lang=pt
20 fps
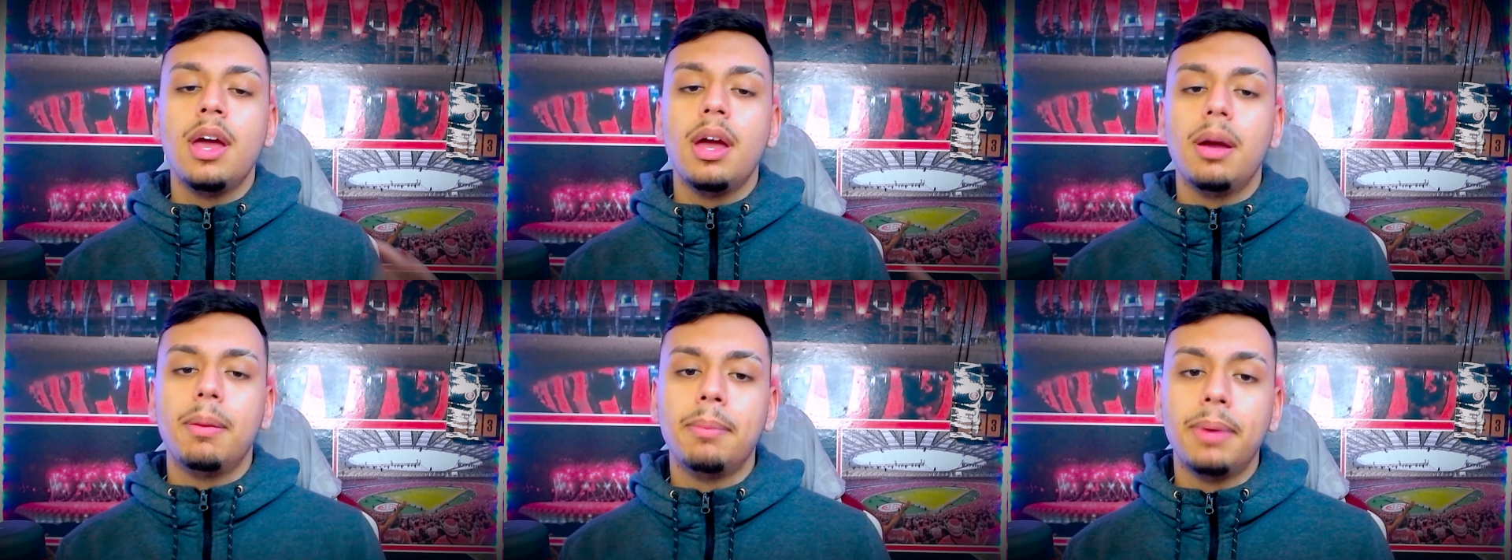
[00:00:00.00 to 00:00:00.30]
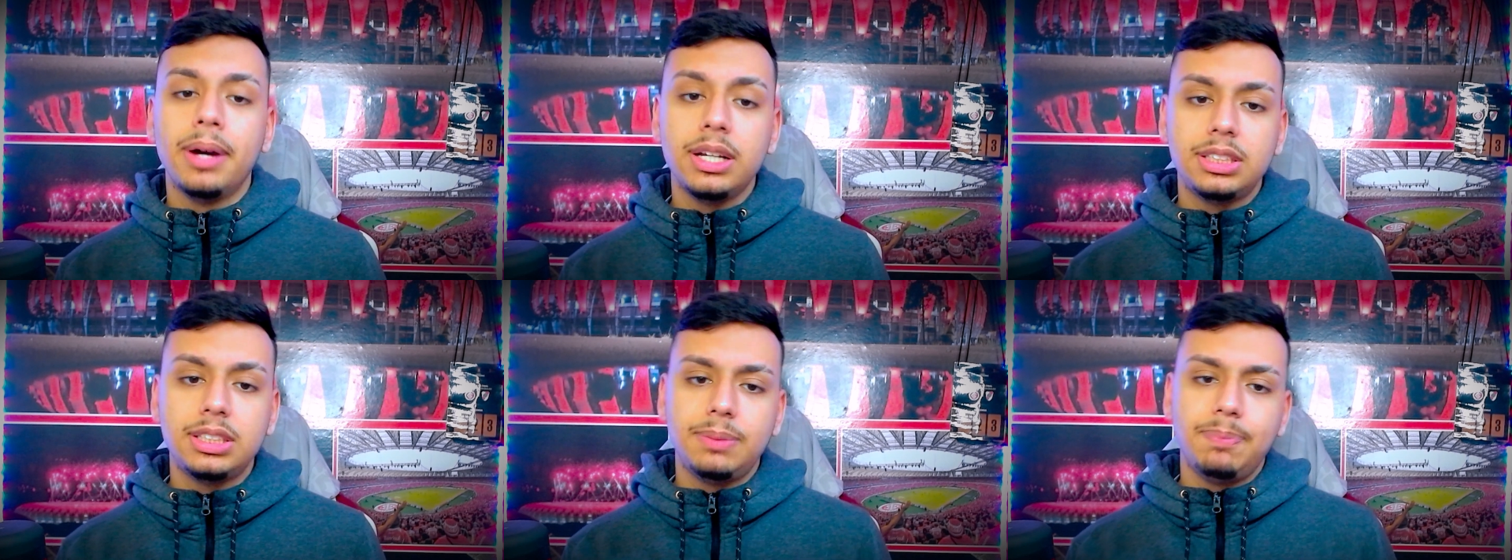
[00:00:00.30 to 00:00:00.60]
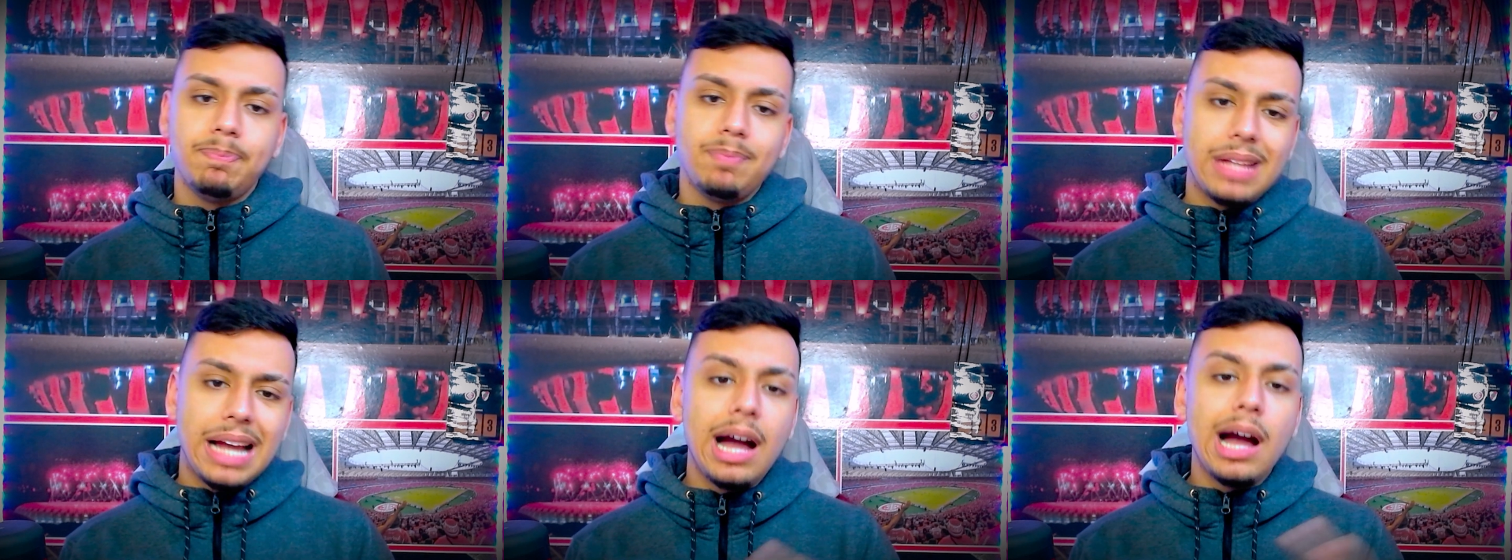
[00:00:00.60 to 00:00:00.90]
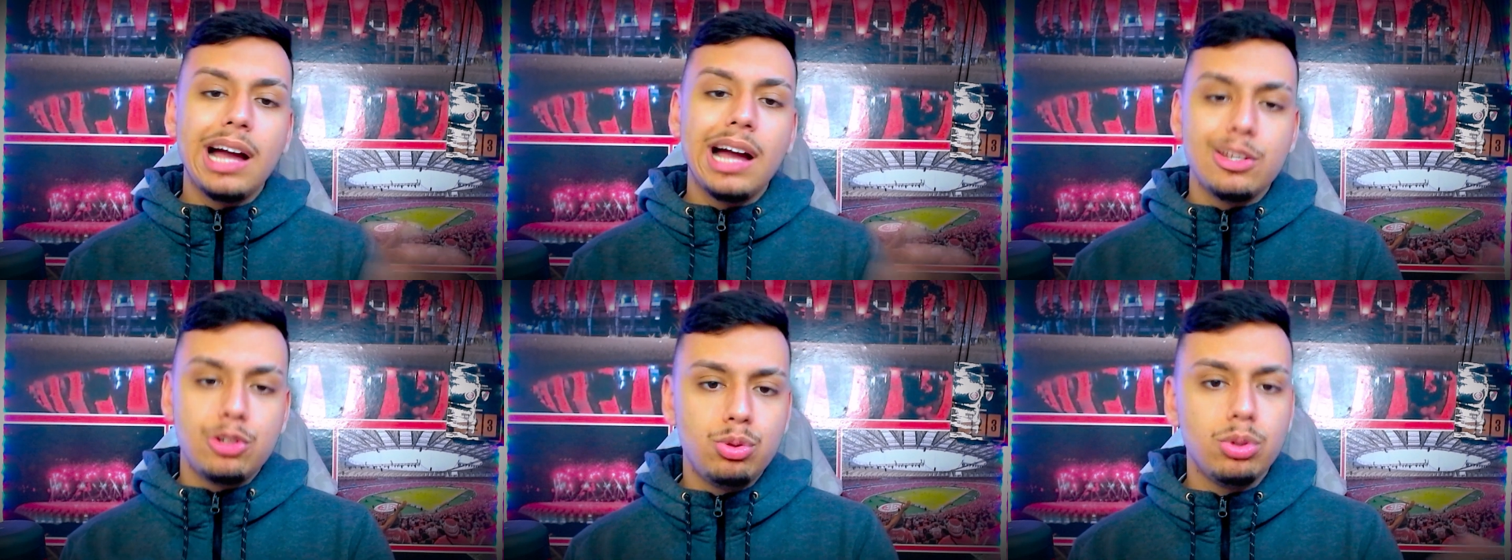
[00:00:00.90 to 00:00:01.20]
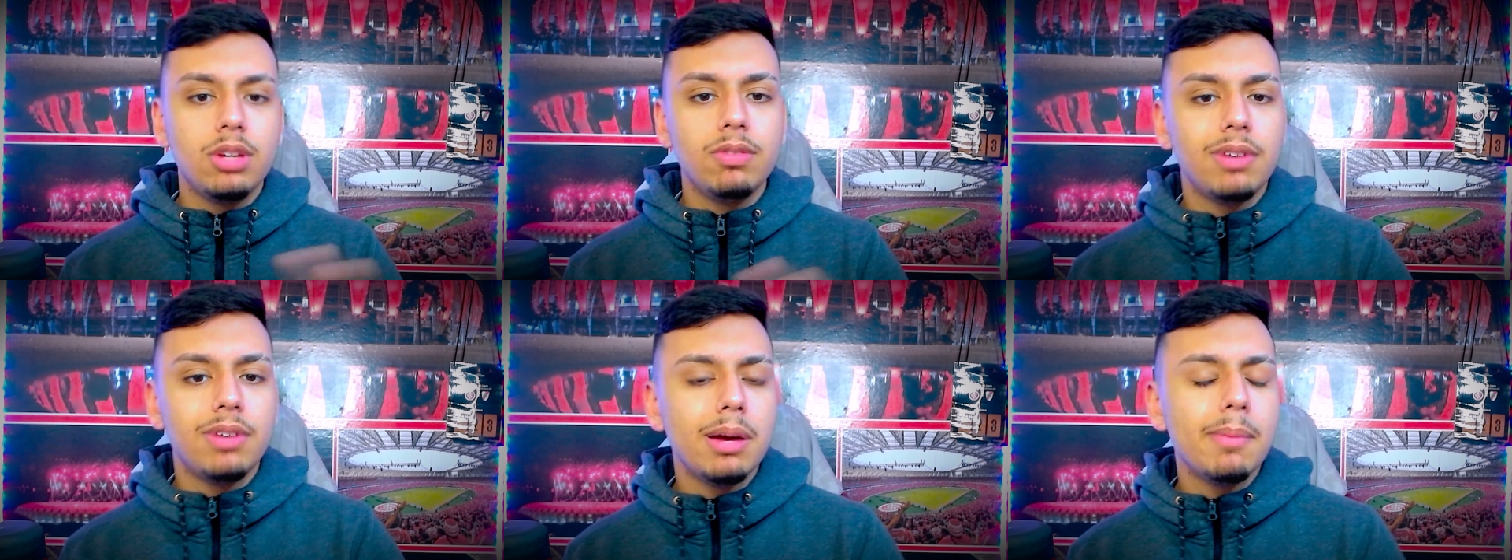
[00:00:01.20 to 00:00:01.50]
mas acho
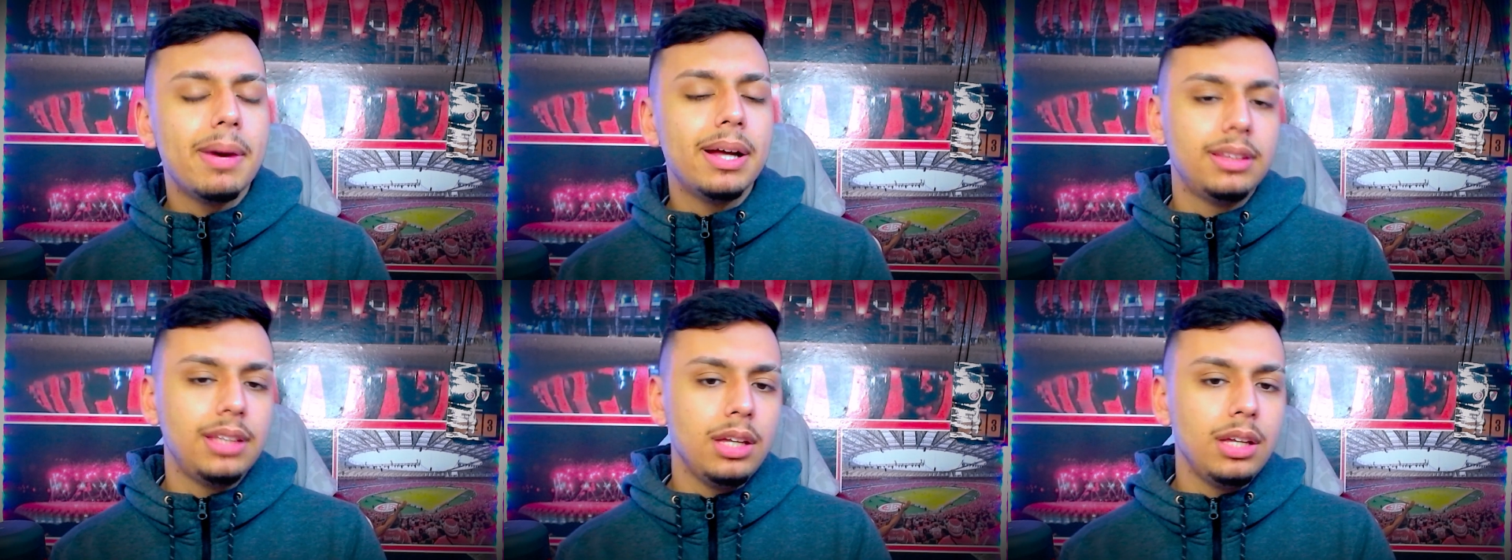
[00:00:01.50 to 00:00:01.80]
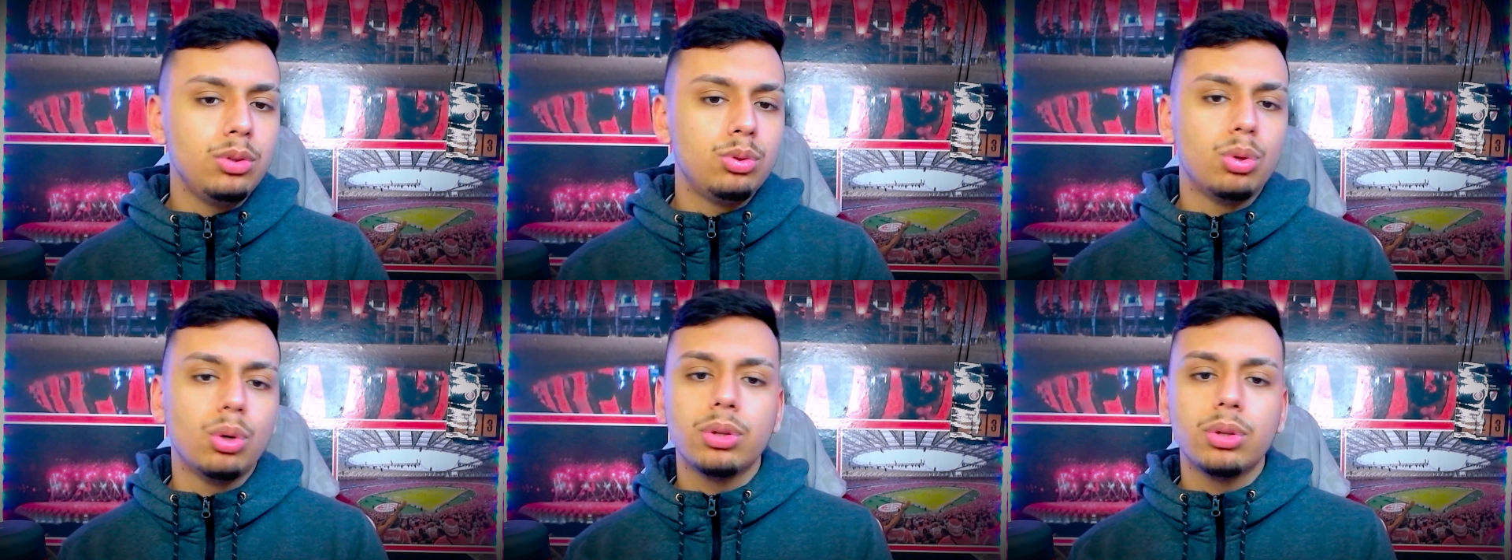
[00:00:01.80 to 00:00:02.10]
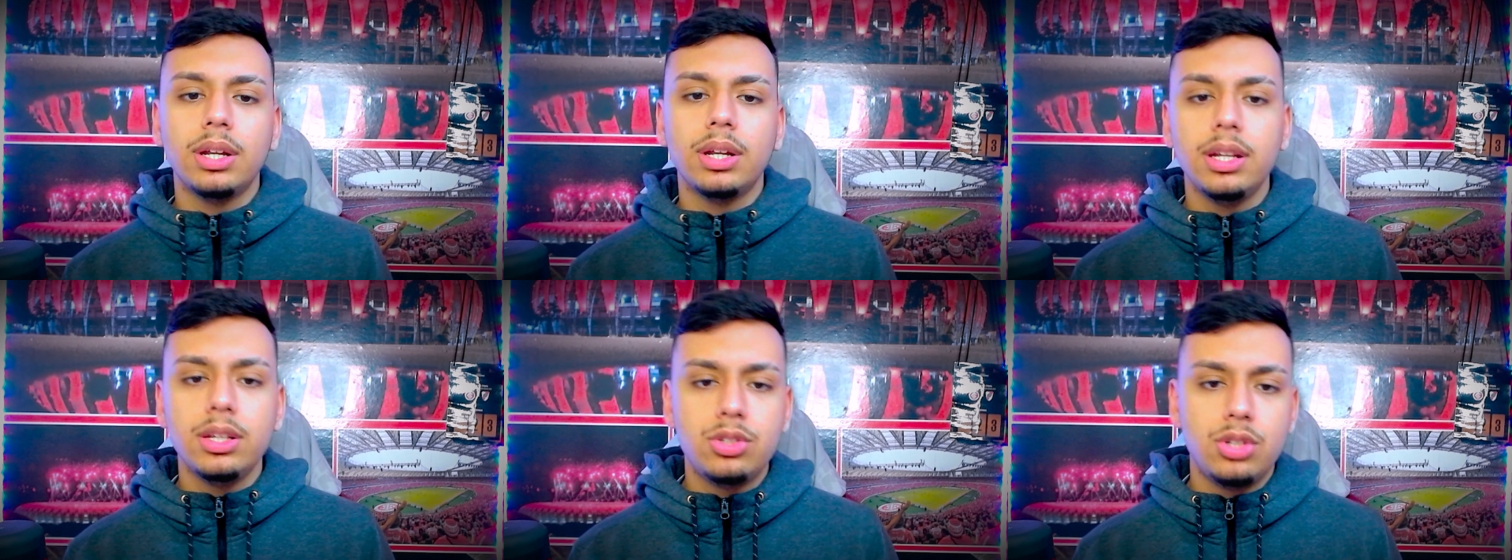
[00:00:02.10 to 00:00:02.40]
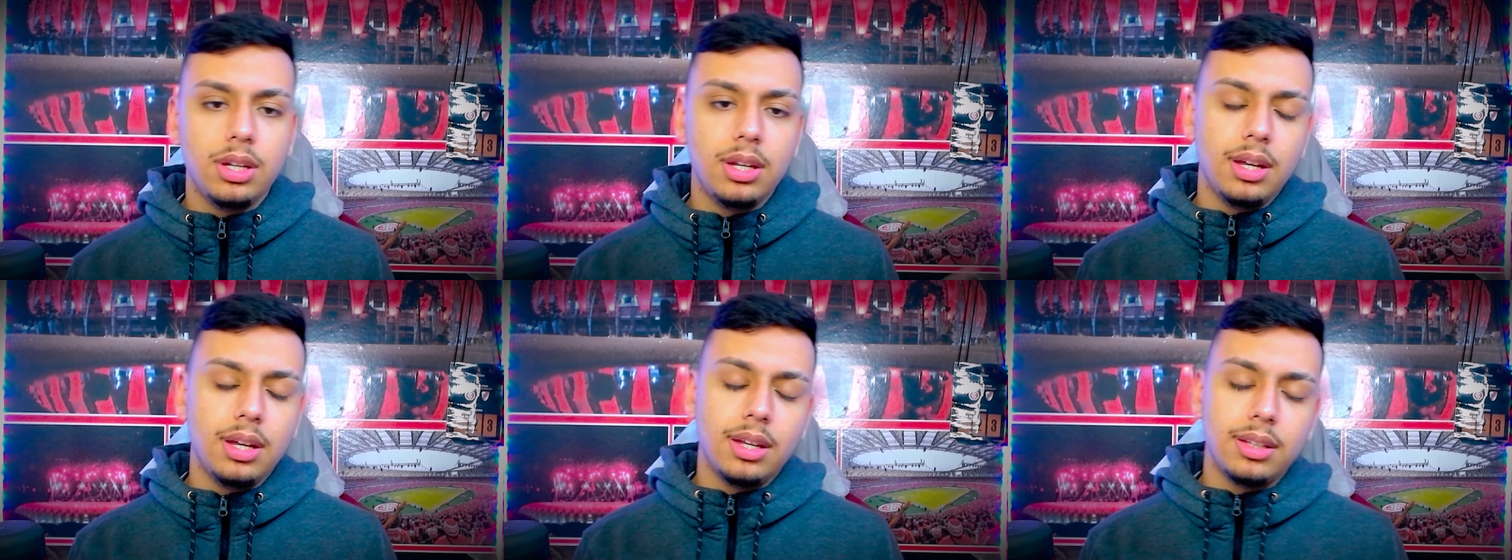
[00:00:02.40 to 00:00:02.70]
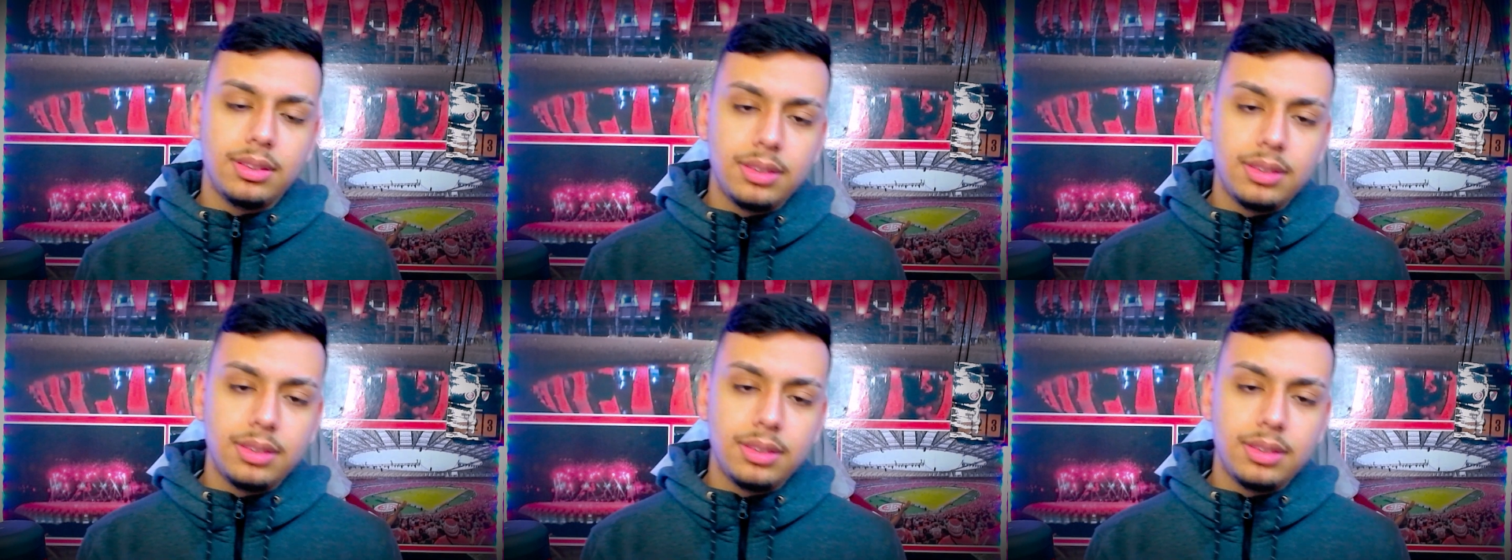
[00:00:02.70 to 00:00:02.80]
que vai bater em torno ali de